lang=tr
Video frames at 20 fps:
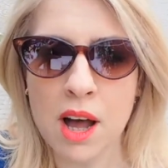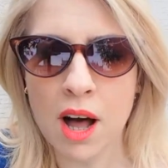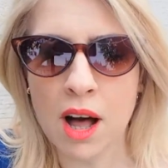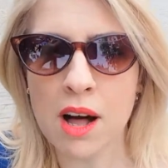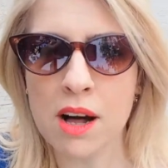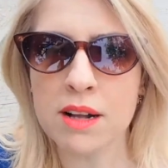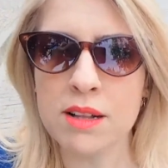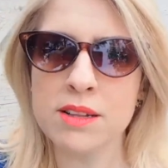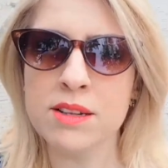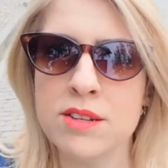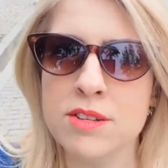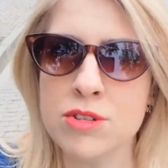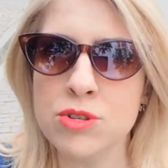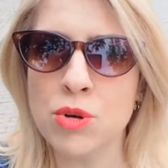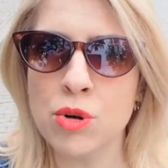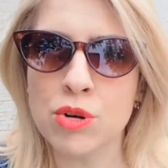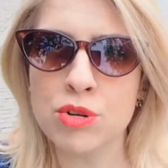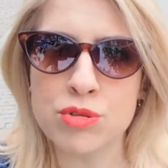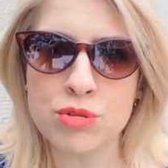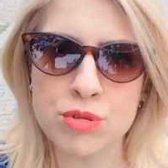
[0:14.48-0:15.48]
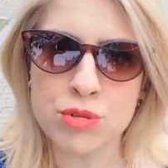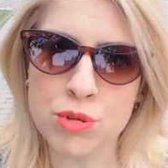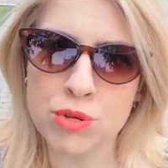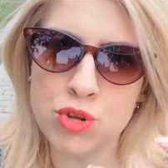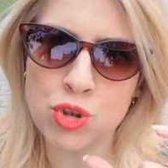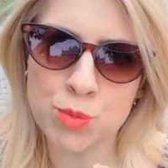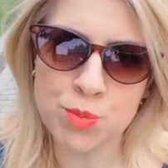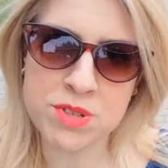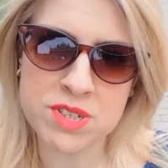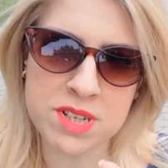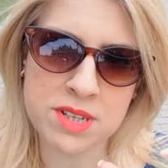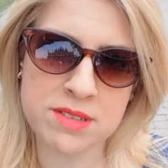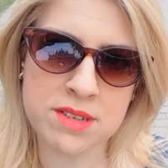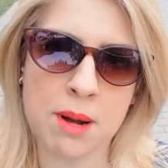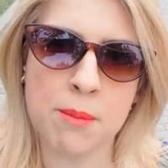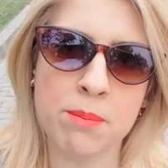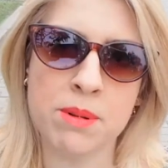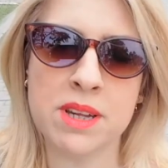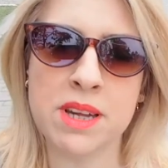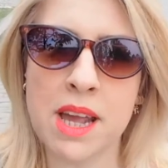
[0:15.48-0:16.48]
Aklınızda olsun. Küçük bir
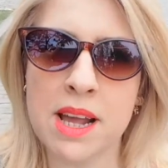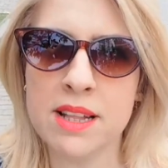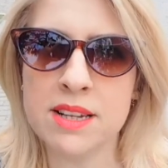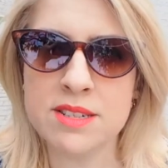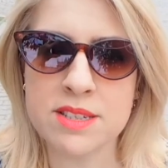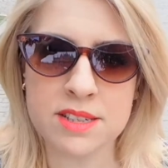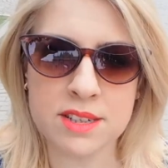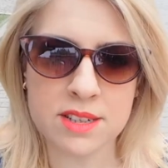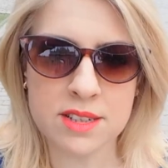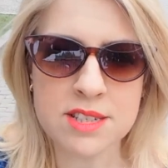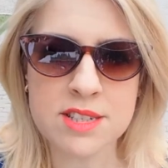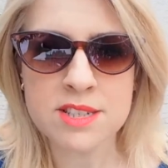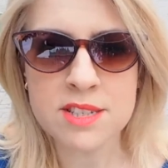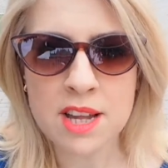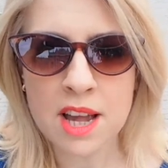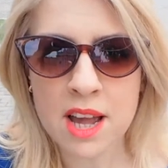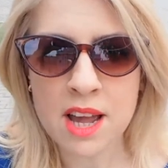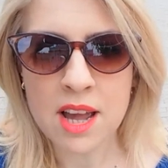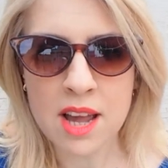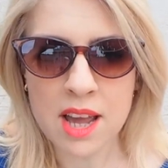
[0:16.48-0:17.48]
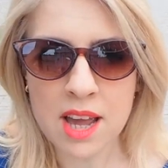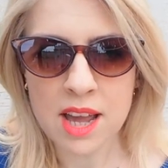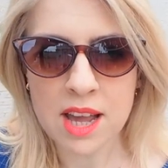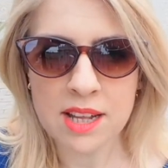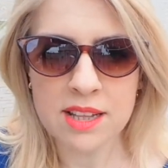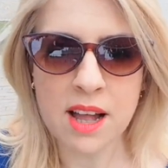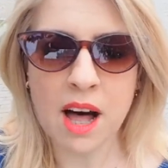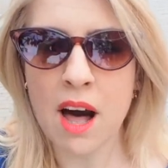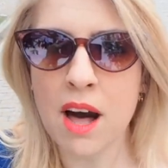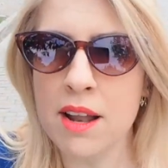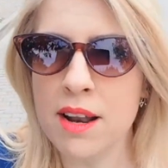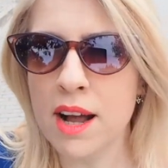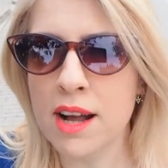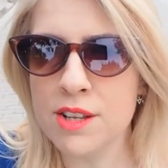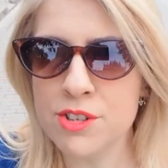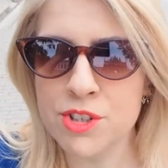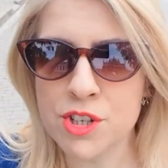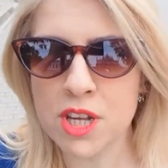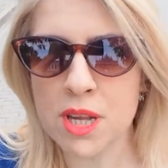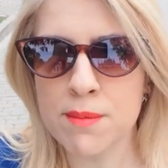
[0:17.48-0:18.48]
setupla gelirseniz e, daha
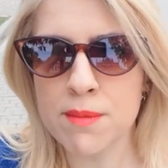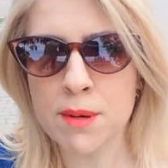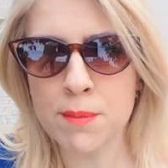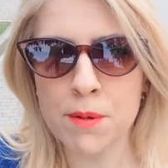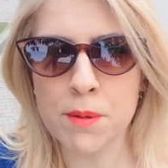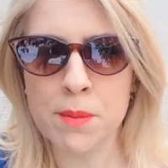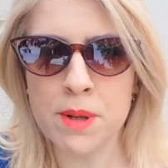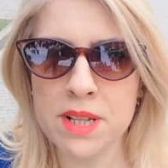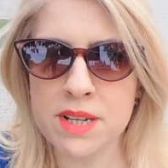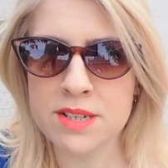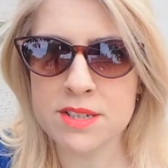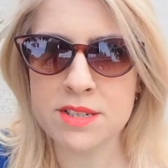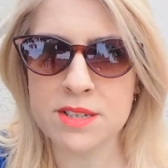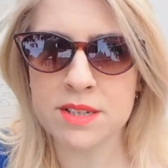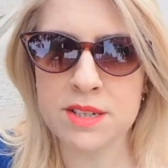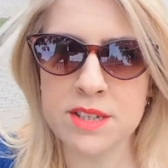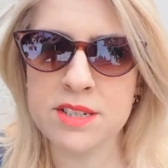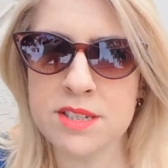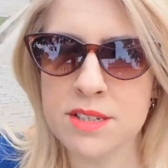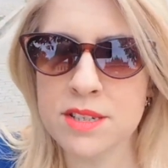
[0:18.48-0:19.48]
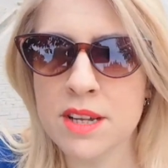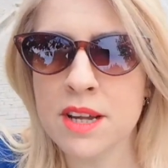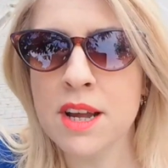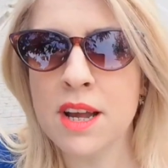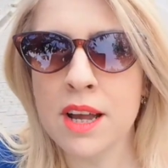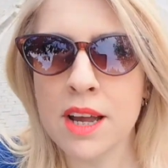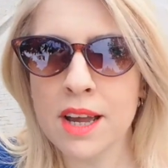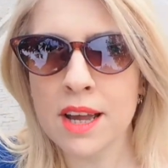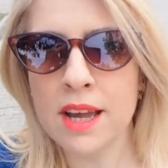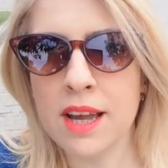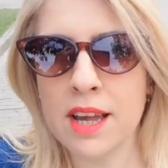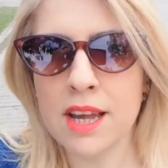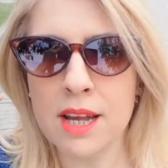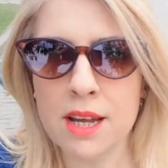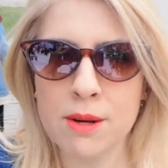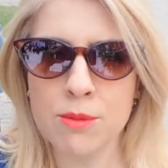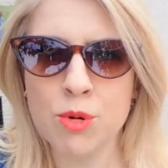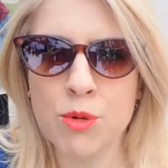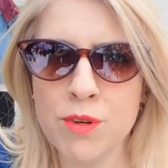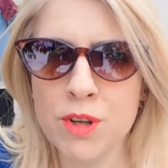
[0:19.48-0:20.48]
rahat çekim yapabilirsiniz.
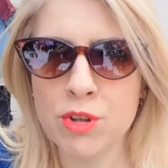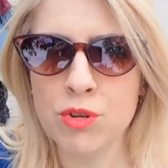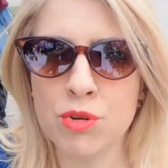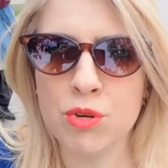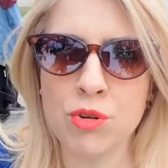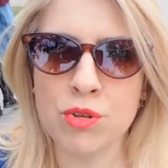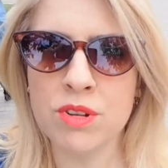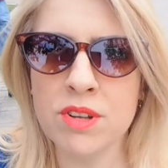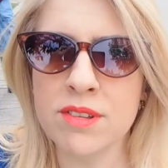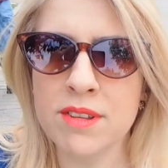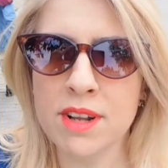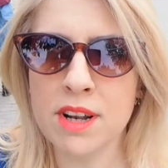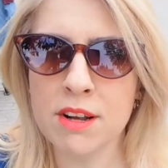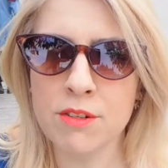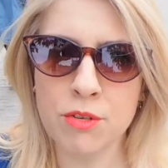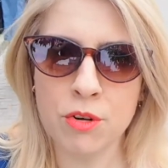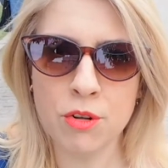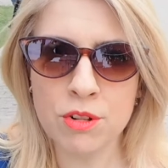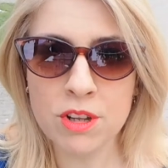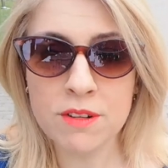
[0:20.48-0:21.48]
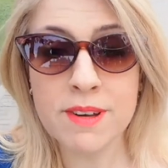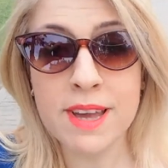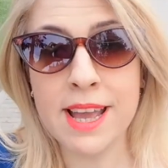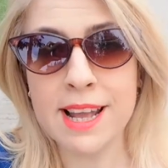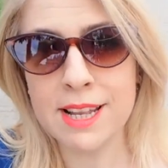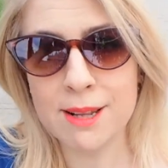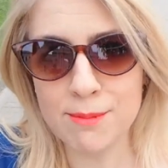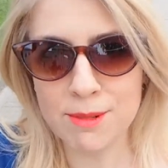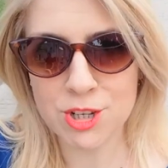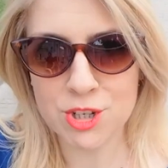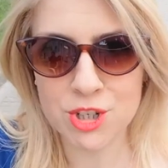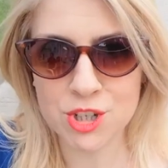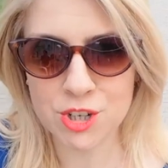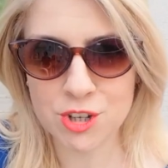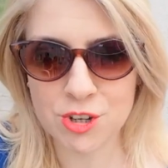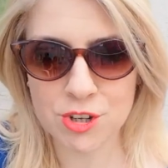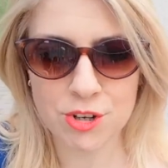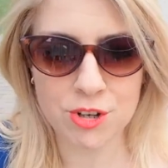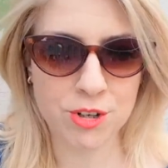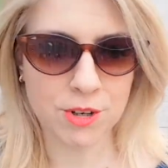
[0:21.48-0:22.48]
E, bu videoyu da telefonla ve elimle
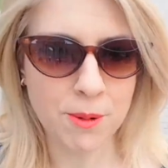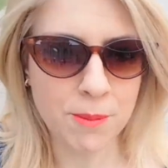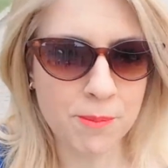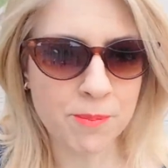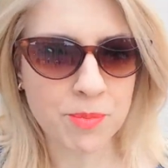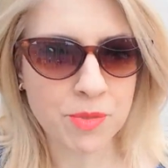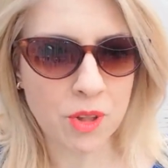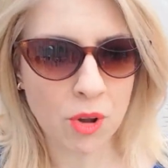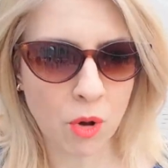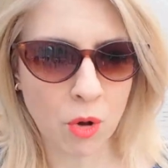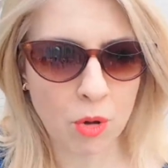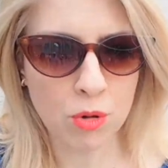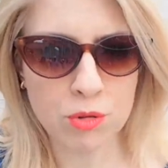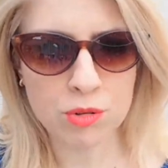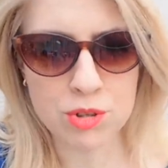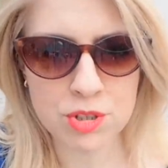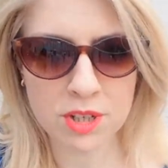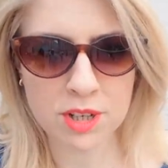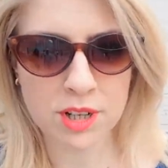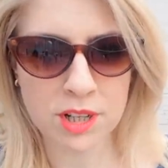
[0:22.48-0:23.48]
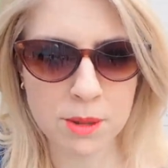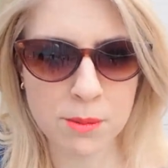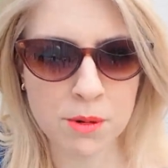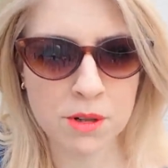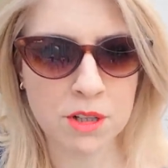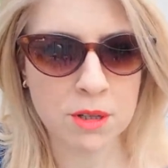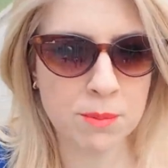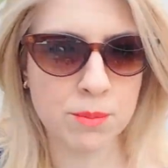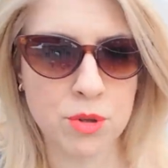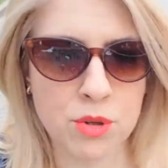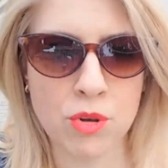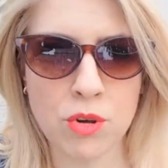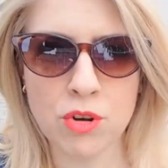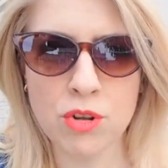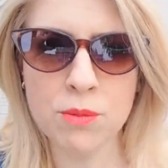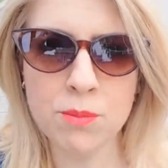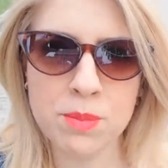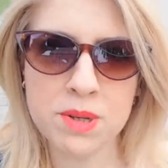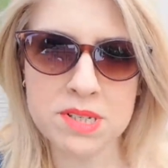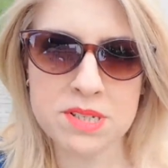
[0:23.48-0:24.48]
çekiyorum. Oldukça kalabalık bir
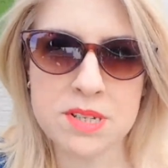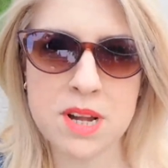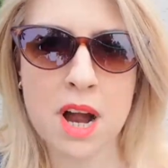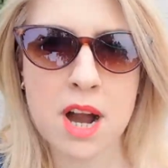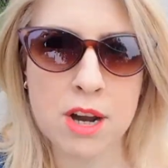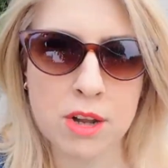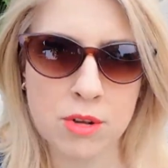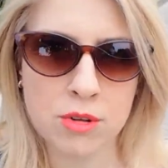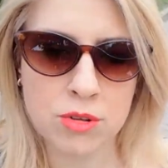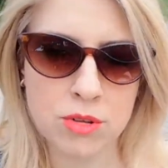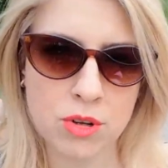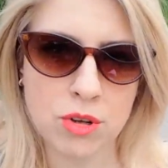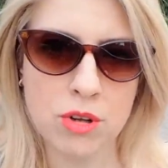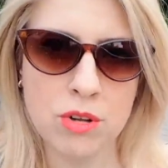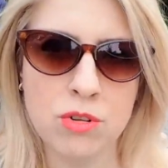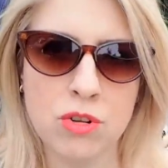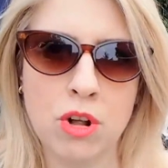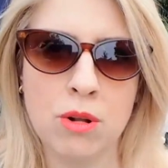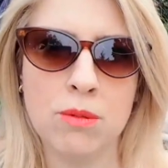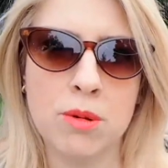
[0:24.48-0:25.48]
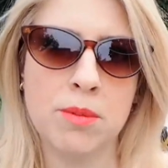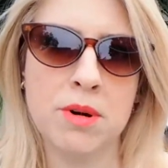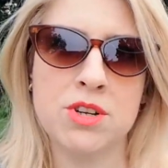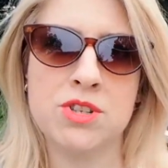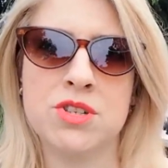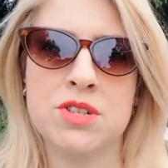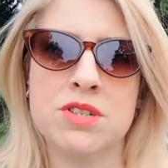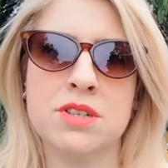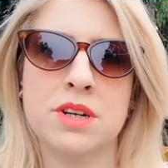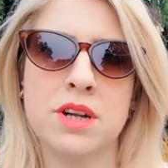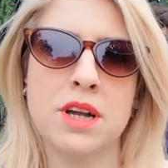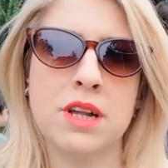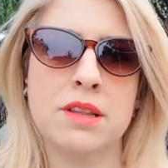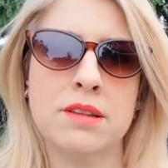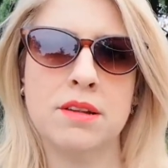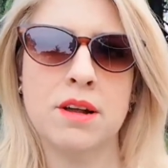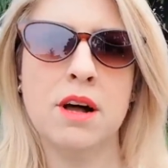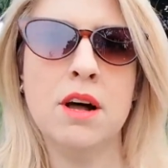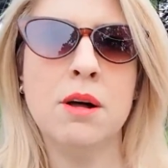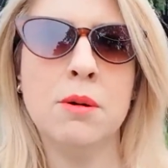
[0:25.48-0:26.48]
gün. Pazar günü Dolmabahçe
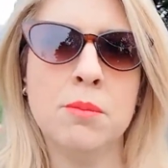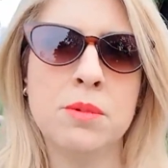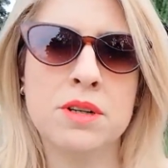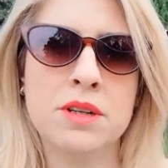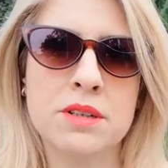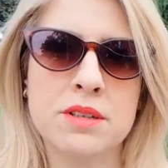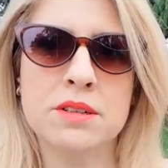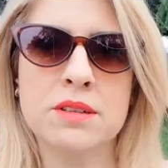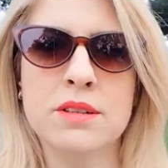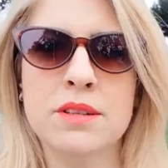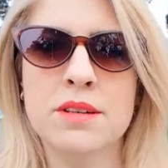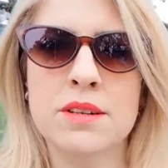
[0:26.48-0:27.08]
Sarayı'nda. Bakın.